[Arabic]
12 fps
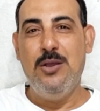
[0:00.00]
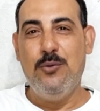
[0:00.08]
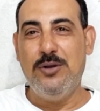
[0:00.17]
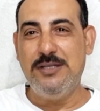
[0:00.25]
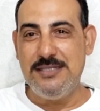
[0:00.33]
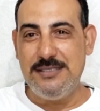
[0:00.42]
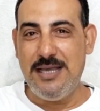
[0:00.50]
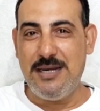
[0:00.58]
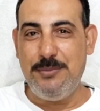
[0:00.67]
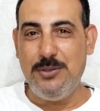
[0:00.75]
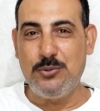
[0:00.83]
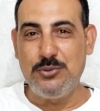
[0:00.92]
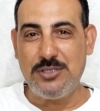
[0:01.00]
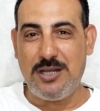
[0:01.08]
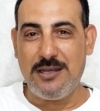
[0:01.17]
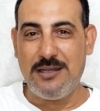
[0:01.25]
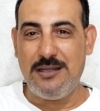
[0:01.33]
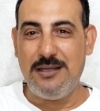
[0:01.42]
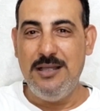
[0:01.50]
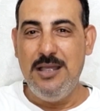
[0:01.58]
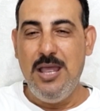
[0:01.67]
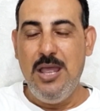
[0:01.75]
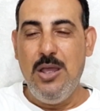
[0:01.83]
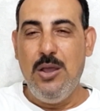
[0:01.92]
وتزدهر بيكم ان شاء الله
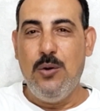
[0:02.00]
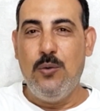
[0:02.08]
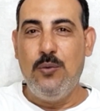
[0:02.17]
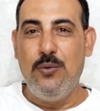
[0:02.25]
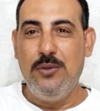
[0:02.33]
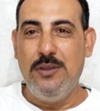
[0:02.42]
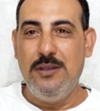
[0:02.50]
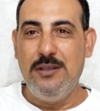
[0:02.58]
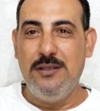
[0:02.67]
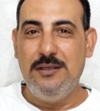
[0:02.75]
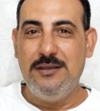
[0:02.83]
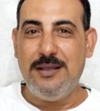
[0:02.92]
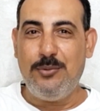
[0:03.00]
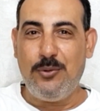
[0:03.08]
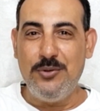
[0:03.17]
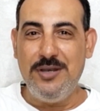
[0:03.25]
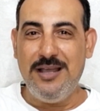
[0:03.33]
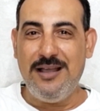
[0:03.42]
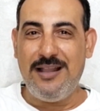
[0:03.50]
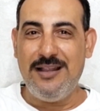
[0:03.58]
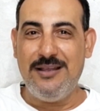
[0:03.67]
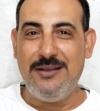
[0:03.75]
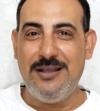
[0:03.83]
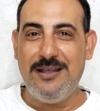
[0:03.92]
وتابعونا على
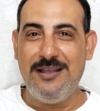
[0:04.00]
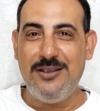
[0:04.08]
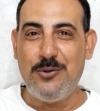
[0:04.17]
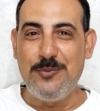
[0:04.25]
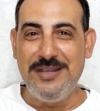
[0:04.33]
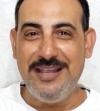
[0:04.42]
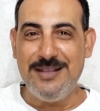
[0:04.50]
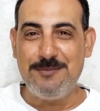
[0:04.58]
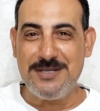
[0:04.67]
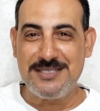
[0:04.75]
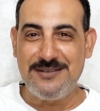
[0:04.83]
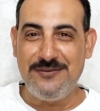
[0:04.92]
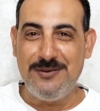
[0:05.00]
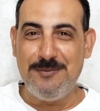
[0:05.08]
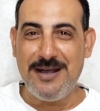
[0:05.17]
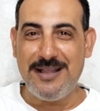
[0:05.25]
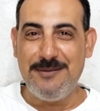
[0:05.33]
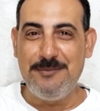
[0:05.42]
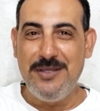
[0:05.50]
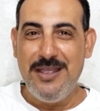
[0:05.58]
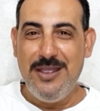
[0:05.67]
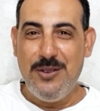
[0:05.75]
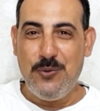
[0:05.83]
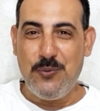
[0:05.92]
يوميات مصر في المغرب
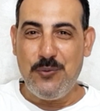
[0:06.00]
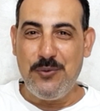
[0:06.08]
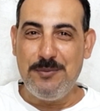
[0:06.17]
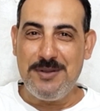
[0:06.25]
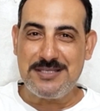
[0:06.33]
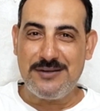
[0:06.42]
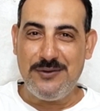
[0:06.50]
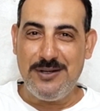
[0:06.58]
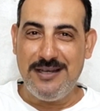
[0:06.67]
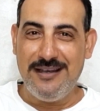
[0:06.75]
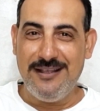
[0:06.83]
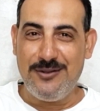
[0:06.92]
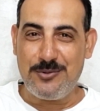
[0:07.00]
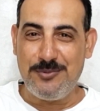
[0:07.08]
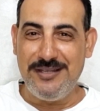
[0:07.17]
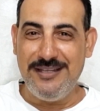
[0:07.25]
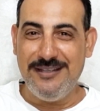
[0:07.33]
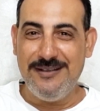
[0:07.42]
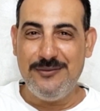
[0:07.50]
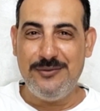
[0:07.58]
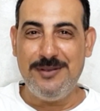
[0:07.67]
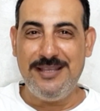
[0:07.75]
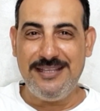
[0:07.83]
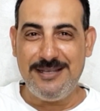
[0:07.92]
ومصر في العربيه في
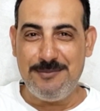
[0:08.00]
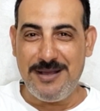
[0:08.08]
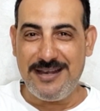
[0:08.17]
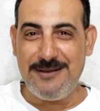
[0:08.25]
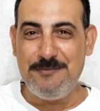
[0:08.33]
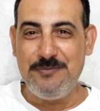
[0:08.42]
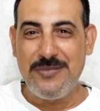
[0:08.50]
مدينه المغرب